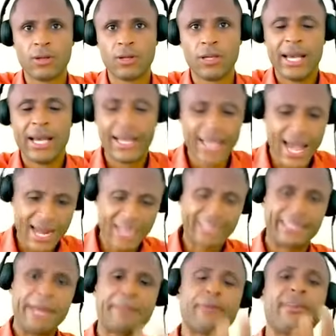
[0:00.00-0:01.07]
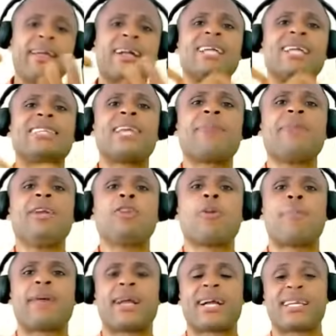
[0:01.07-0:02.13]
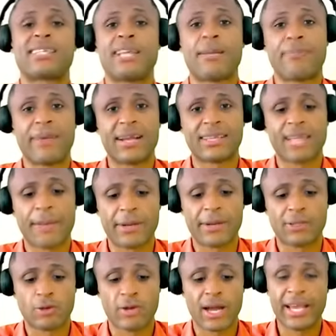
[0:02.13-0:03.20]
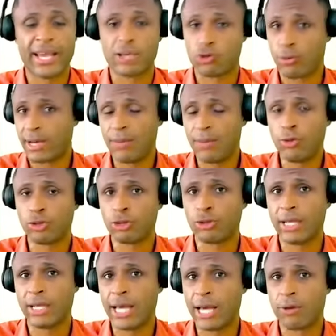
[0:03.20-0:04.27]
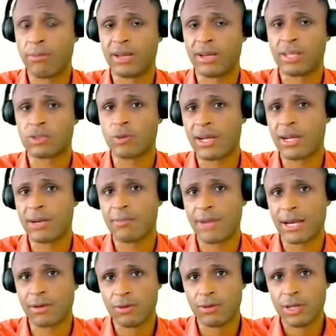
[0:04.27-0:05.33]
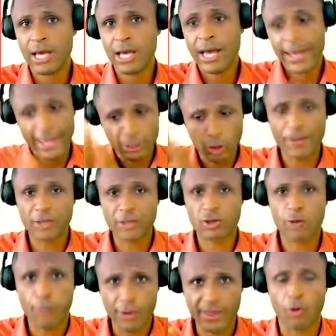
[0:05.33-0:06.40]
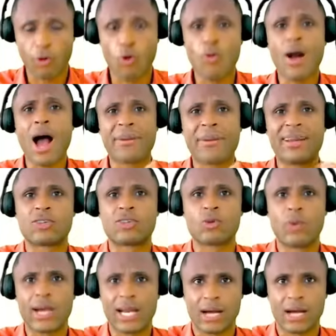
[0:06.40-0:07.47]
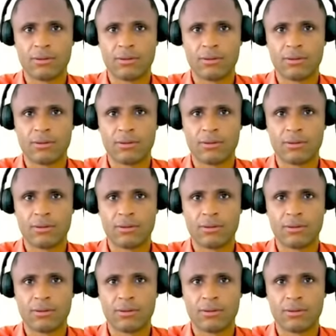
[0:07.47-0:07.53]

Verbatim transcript: y haga el tipo de encantamiento para que se le pegue a esta persona. Eso vale mucho dinero en Venezuela, hermano. Eso pasó fue de Cuba a Venezuela.